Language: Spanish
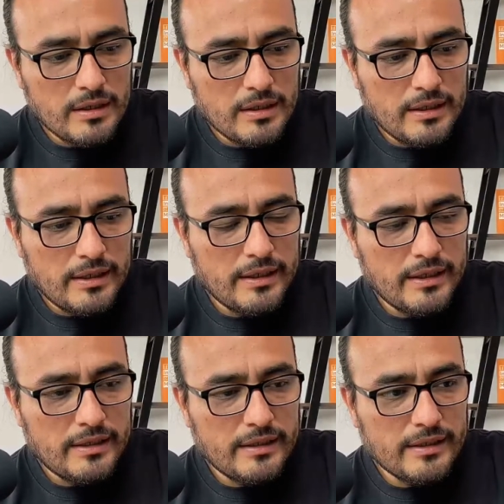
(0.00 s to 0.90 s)

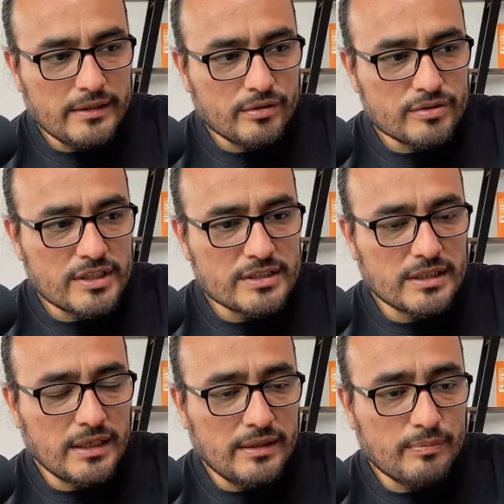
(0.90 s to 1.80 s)
Eh, entonces,
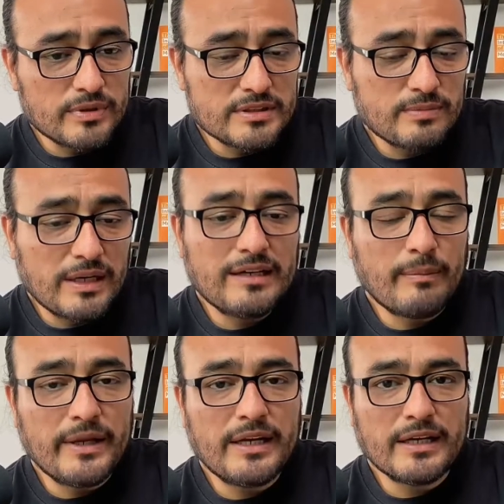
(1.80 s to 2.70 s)
eh, pues vale la
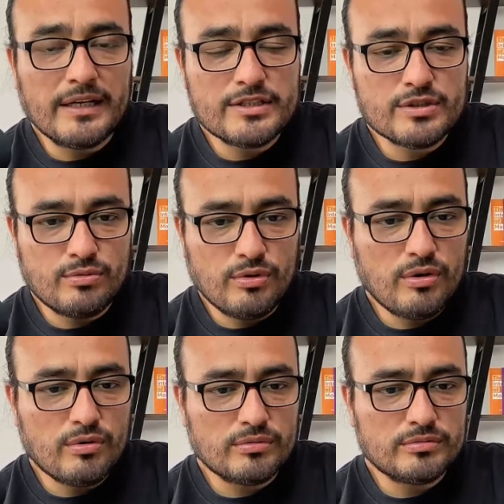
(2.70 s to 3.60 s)
pena que le eches un
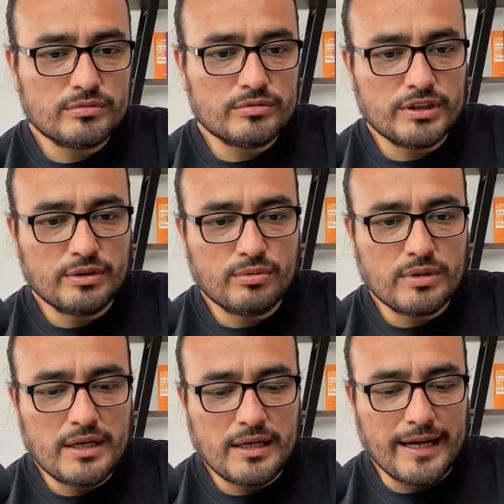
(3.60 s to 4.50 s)
ojo, ¿no? Sin
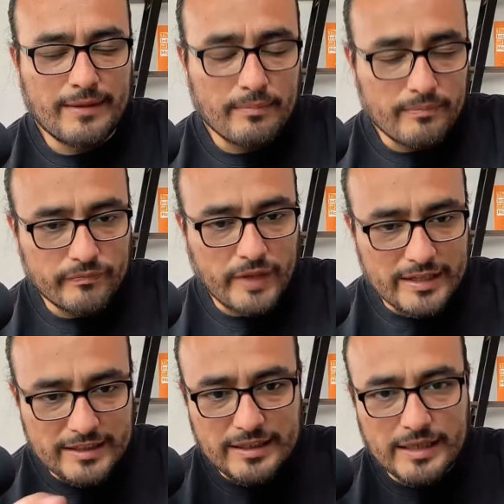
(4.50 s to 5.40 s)
duda, a,
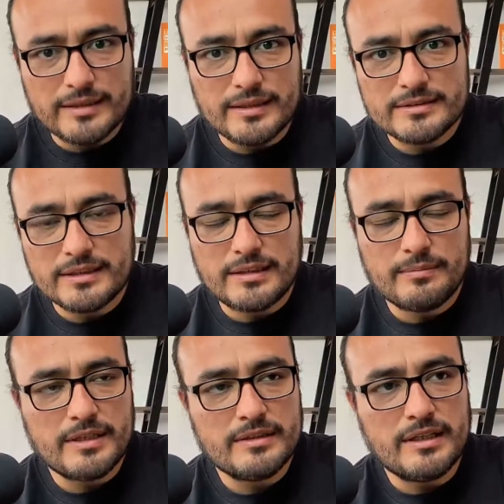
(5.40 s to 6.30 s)
adentrarte en este tema
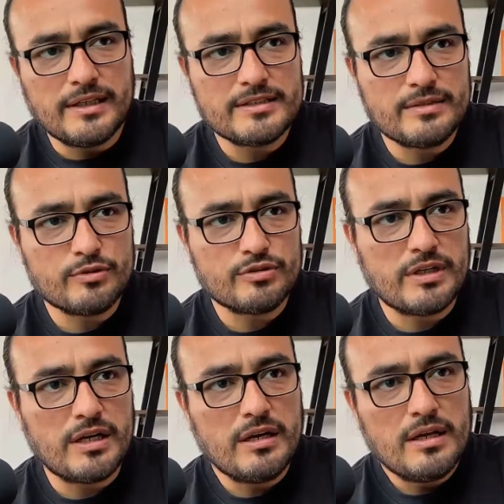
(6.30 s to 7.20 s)
de inteligencia
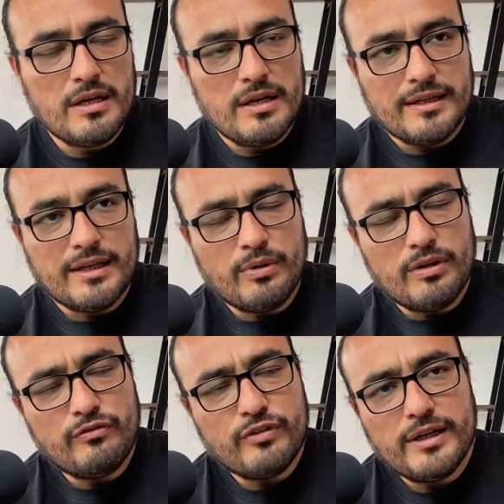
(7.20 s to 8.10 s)
emocional. Que bueno,
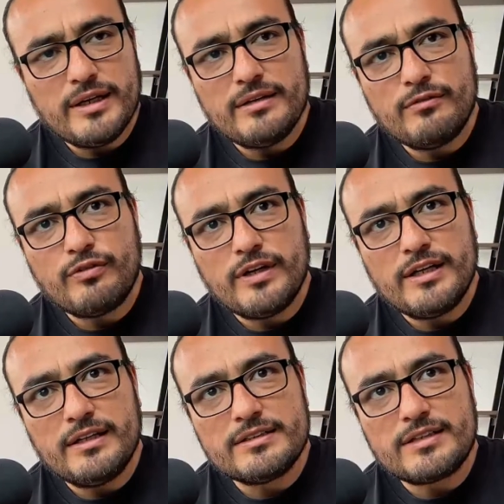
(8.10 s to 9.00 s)
fue, fue
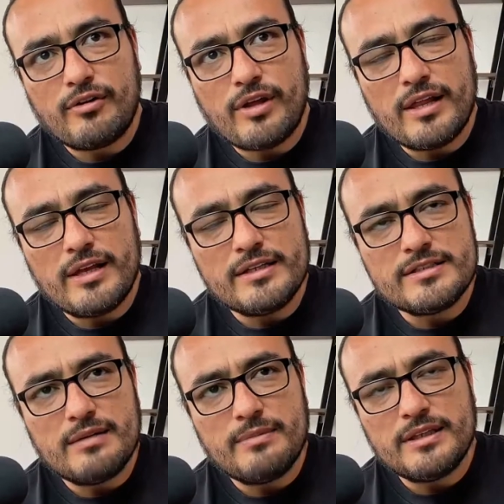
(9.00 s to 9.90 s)
desarrollada
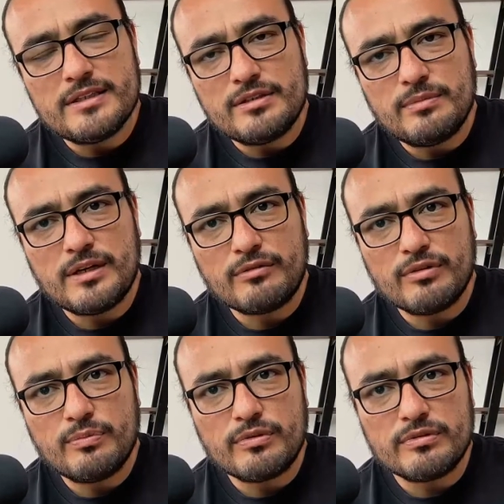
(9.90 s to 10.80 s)
inicialmente, si no mal recuerdo,
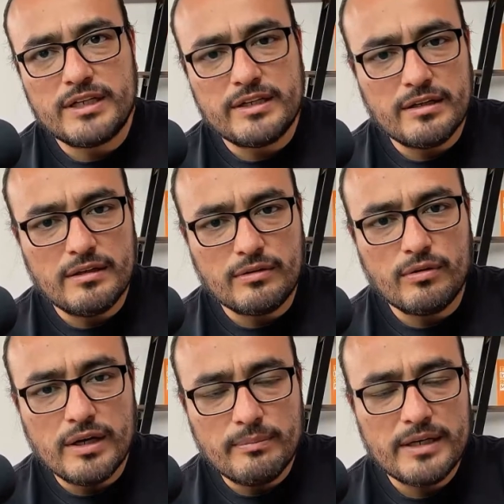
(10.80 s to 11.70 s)
por Daniel
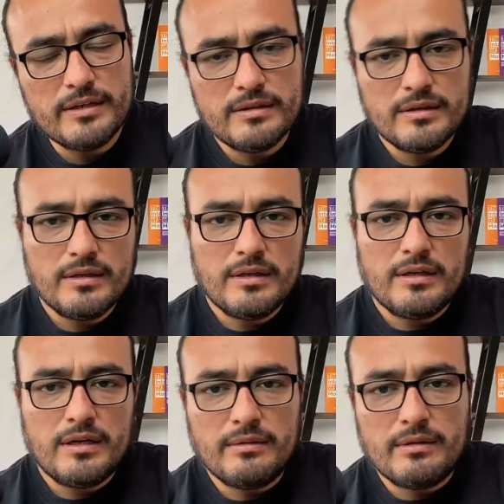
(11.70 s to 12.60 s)
Goleman.
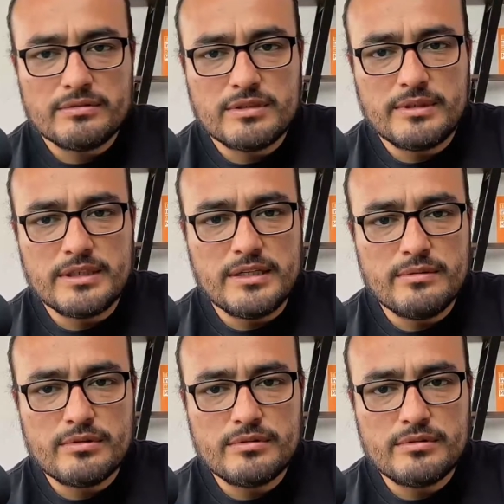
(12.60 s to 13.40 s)
A ver, vamos a ver el libro.